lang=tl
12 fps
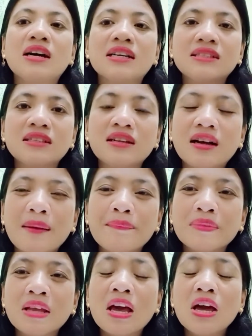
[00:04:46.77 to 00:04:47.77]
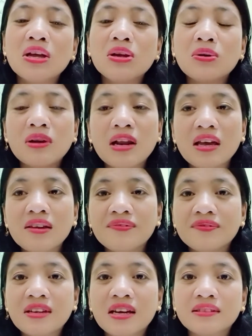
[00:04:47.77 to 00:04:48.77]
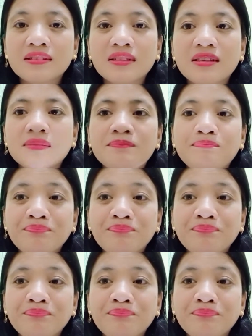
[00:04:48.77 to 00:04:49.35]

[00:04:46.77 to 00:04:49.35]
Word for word: At saka, yung life natin.